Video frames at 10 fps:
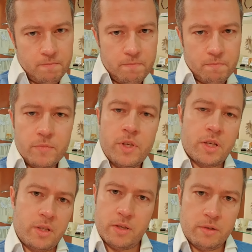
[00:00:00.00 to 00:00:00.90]
Нет,
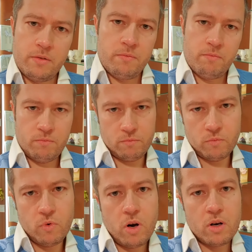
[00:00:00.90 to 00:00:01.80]
ну
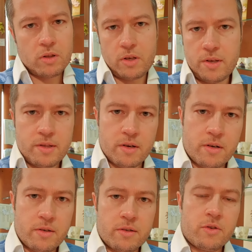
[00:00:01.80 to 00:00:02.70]
как это я так
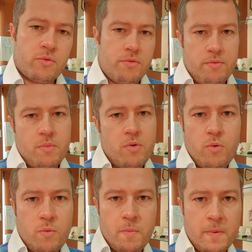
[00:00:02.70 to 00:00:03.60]
расскажу? Не могу.
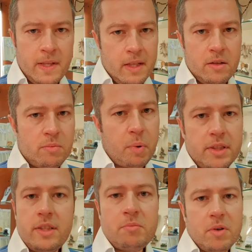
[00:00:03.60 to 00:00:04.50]

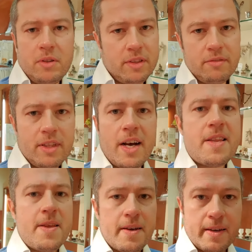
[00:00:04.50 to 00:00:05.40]
Спасибо, до
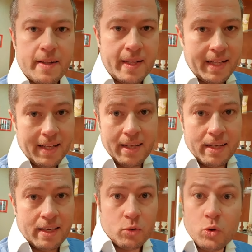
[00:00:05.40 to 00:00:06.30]
свидания.
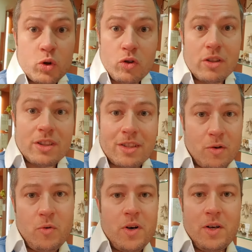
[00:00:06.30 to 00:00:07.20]
Ну что это
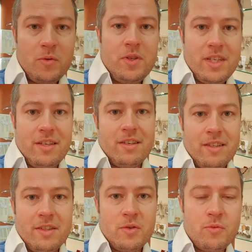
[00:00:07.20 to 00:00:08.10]
такое, люди?
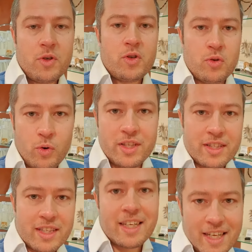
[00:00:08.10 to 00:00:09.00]
Ну вы что,
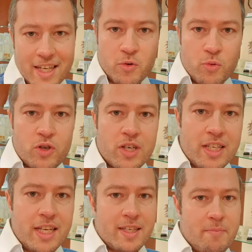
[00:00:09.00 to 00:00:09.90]
язык есть, уши
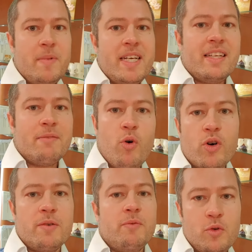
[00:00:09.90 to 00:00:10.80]
есть, мы
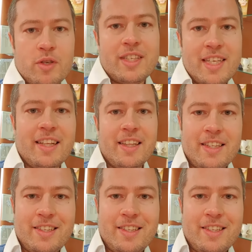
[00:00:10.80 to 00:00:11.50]
можем все сделать.